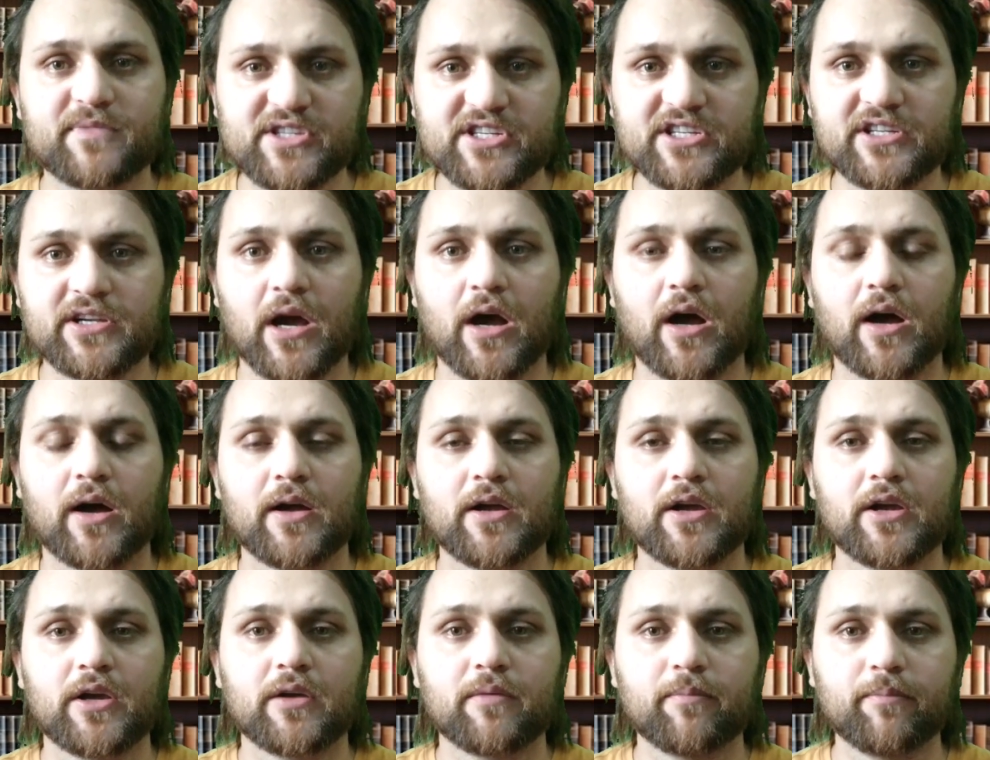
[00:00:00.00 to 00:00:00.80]
जी हाँ
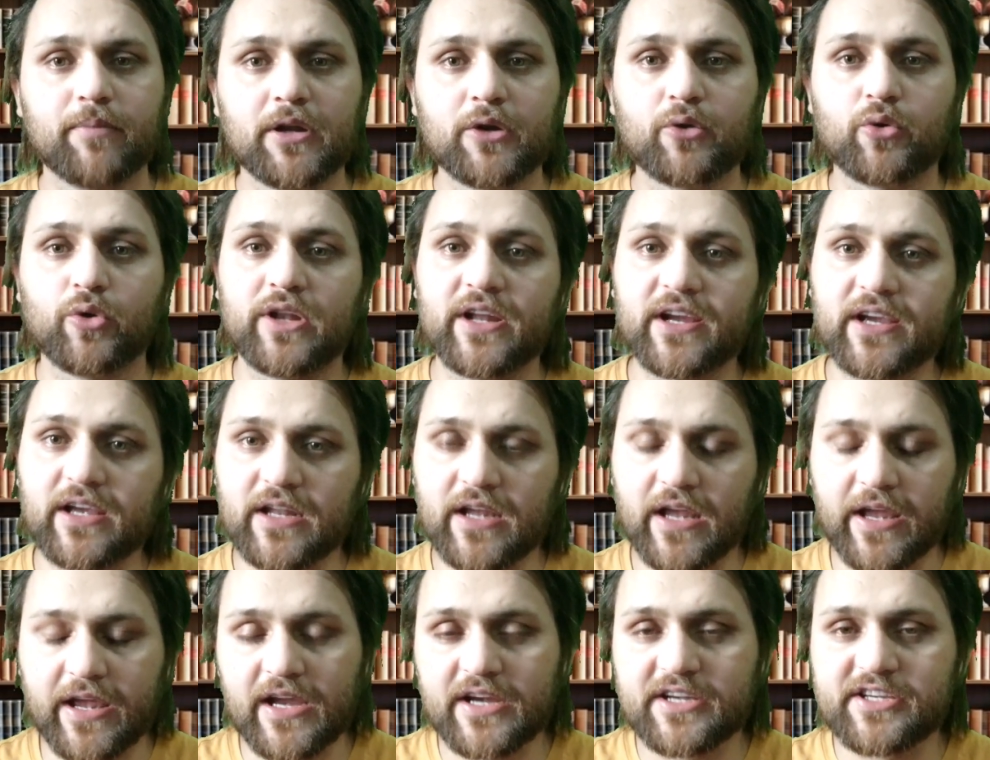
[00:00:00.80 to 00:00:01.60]
बिल्कुल
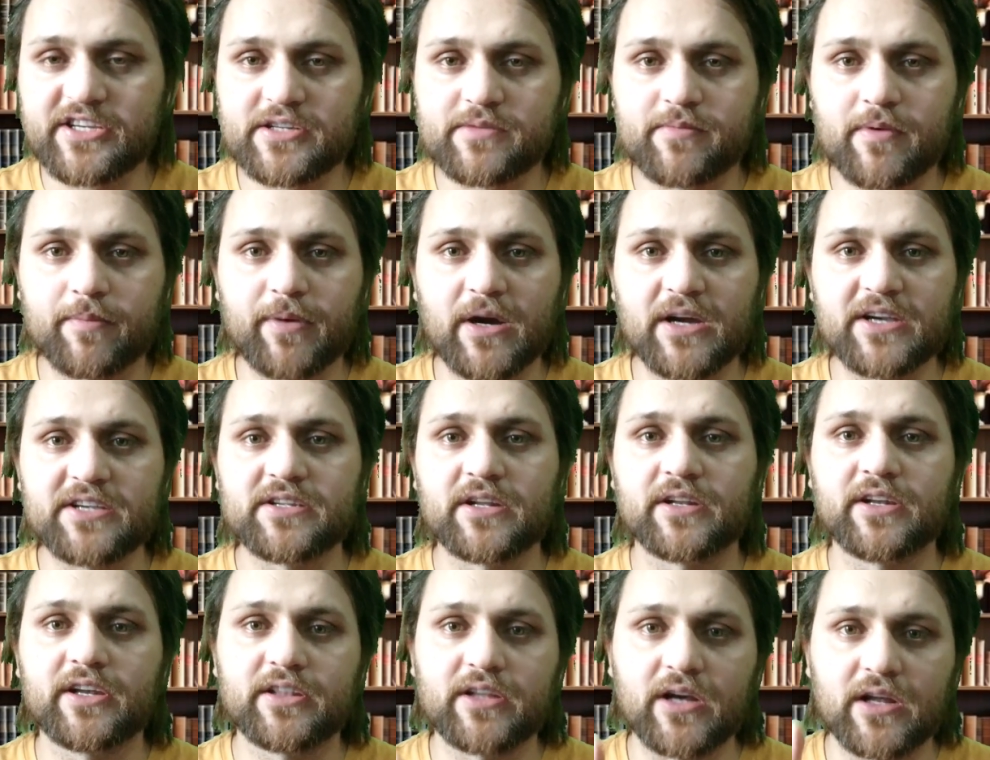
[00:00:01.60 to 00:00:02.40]
लेकिन एक चीज में
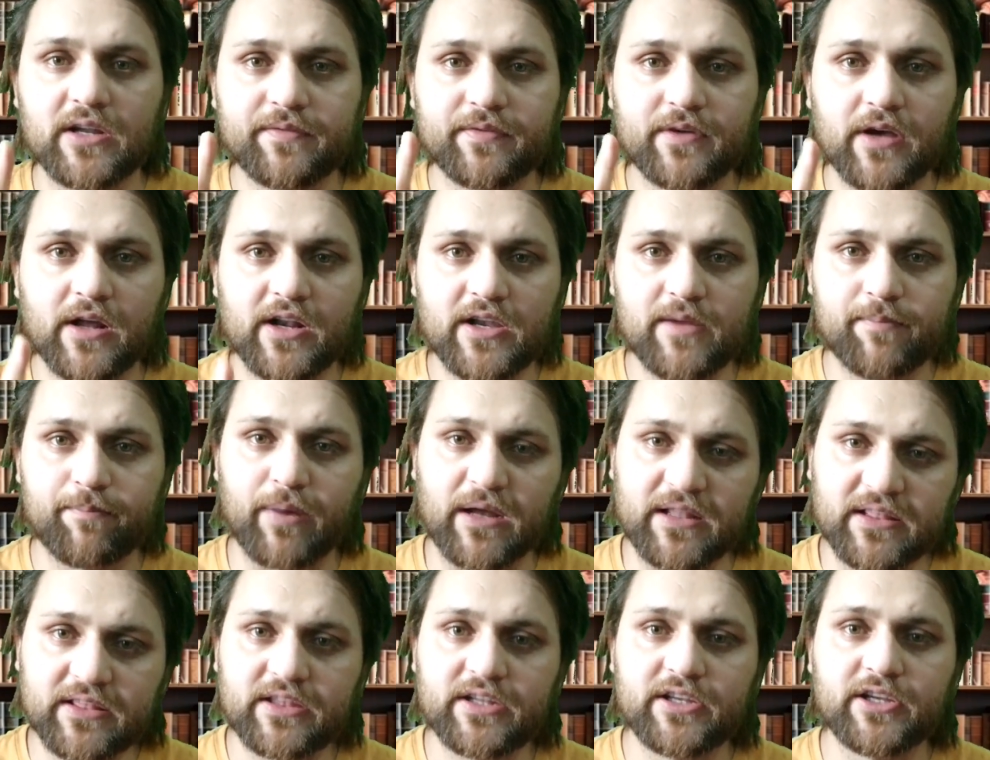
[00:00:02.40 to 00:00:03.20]
पाकिस्तान की तारीफ करनी
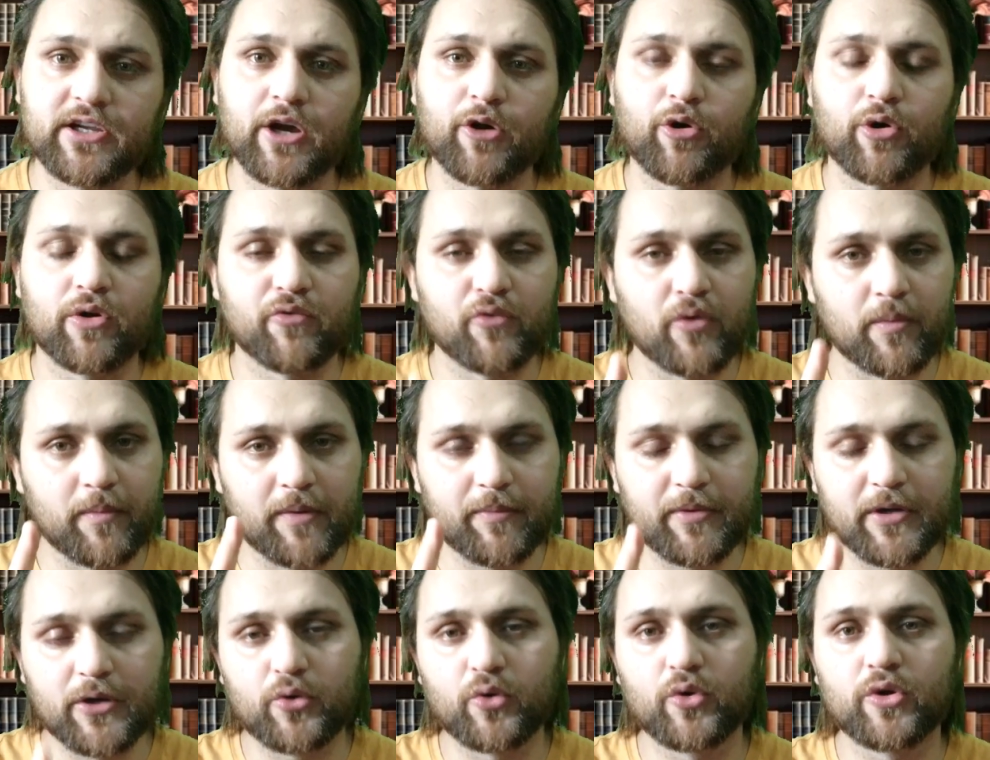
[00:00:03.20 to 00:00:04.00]
बनती है और वो
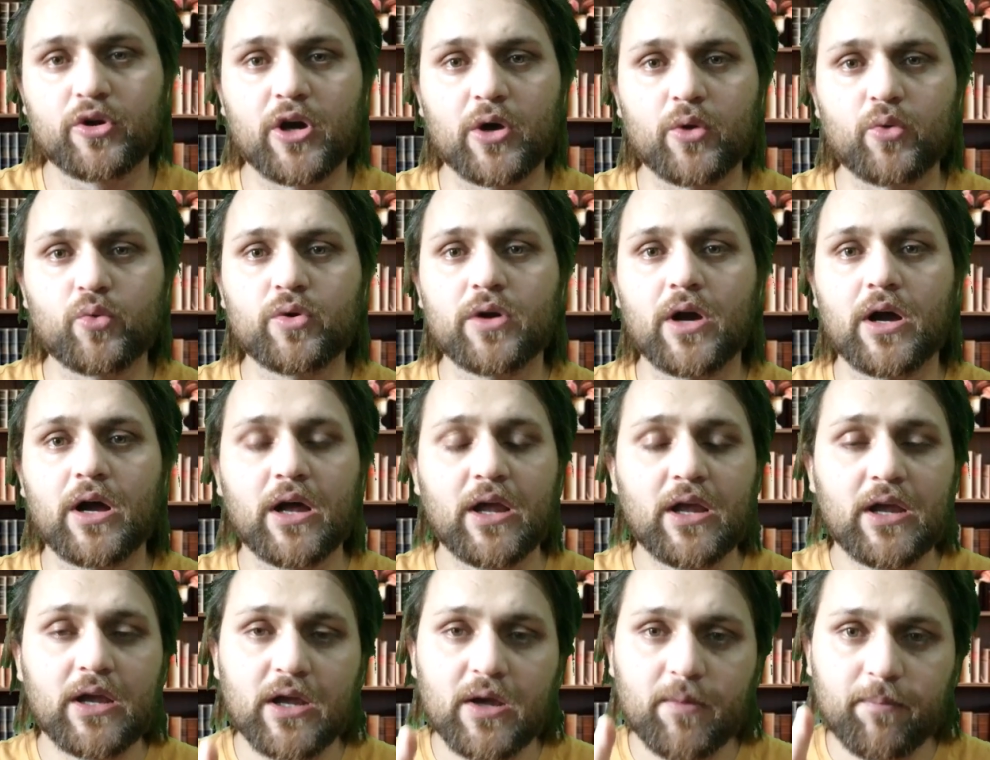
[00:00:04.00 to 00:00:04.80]
मैं बिल्कुल करूंगा
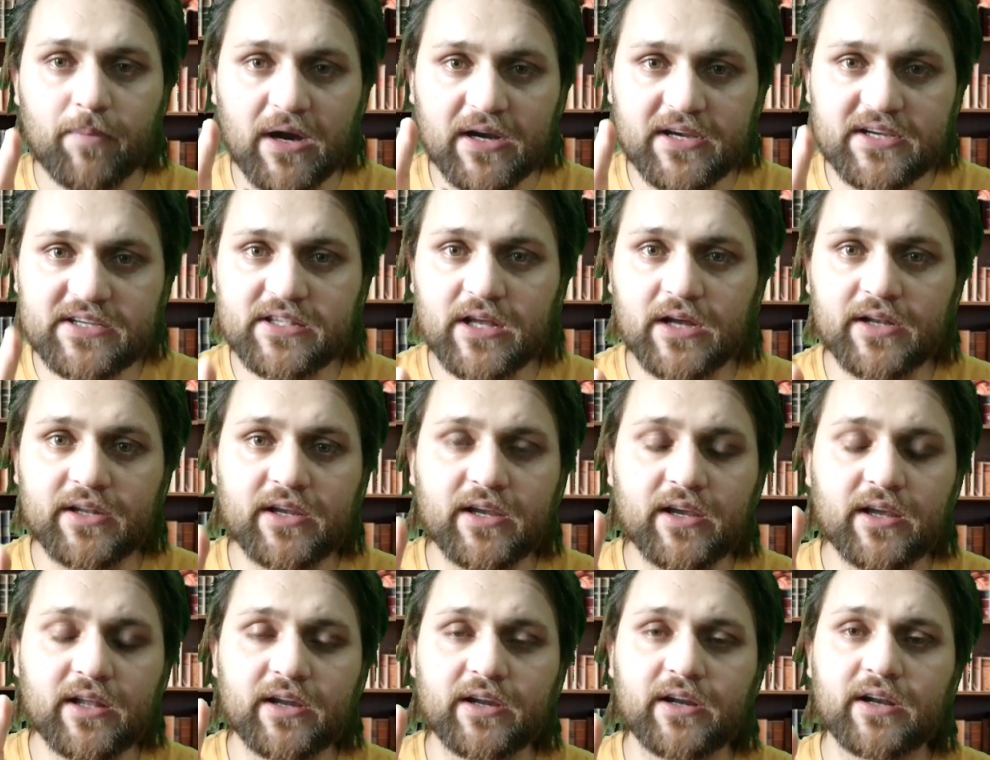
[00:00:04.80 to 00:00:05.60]
पाकिस्तान
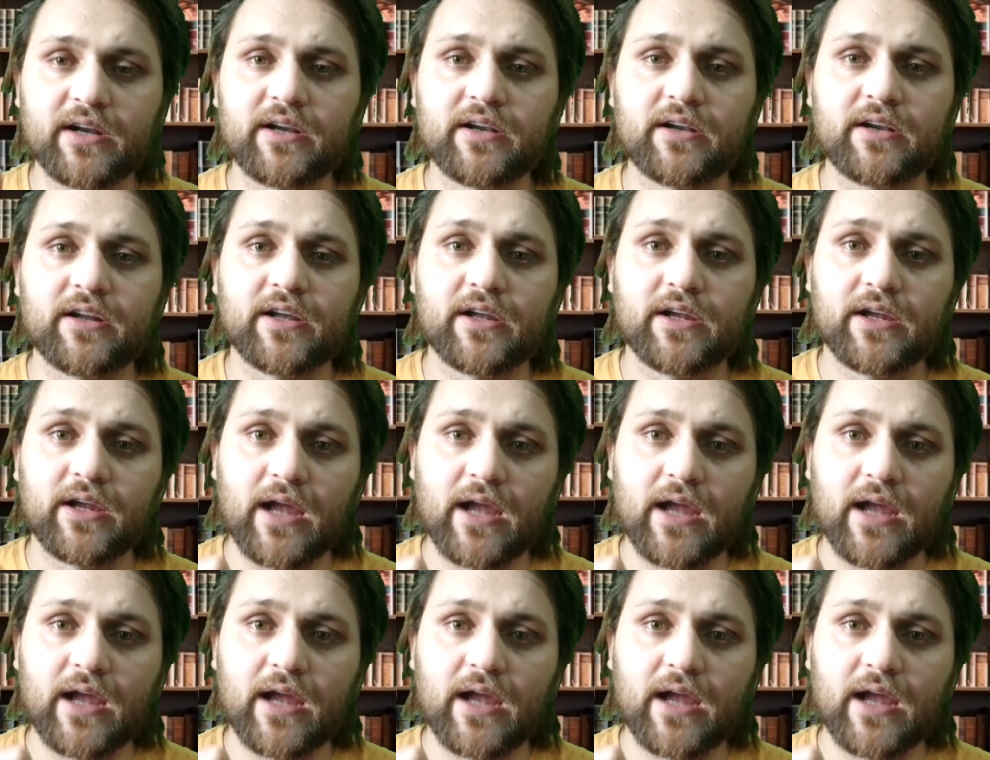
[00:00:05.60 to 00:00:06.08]
की क्रिकेट